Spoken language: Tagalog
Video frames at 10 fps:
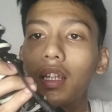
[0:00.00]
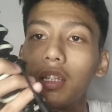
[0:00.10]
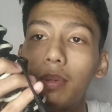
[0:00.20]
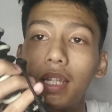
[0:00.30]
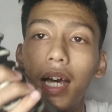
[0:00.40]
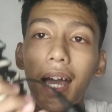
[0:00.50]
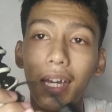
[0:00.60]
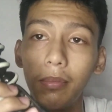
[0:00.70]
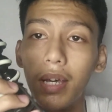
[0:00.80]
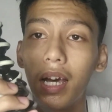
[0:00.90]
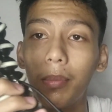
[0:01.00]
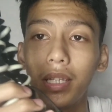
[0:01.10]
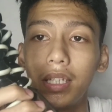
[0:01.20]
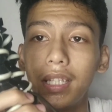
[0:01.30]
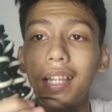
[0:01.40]
Yan lang naman ang akin, mga
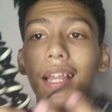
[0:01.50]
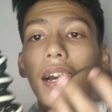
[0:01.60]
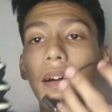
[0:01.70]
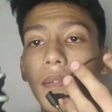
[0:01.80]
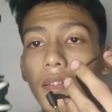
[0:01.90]
kapatid. Yan lang.